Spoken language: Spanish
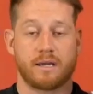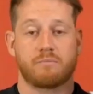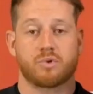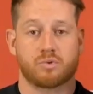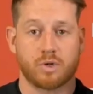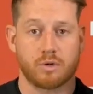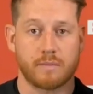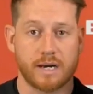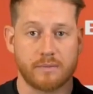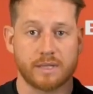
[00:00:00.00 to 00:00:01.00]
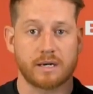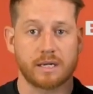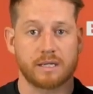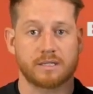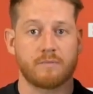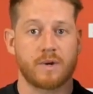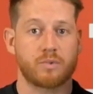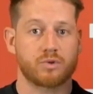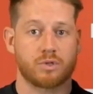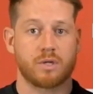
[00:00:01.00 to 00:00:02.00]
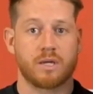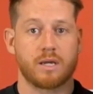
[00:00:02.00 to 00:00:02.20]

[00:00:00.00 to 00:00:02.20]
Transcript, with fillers: que pues bueno, van a evitar que siempre pues,